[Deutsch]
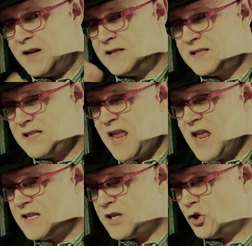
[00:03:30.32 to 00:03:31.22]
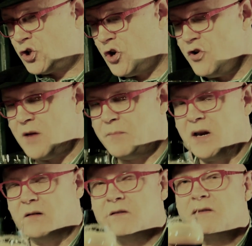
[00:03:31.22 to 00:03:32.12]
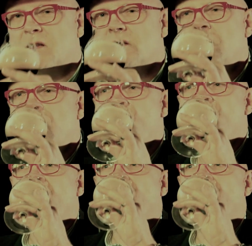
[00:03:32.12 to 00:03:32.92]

wäre eine sehr, sehr schöne Balance dazu.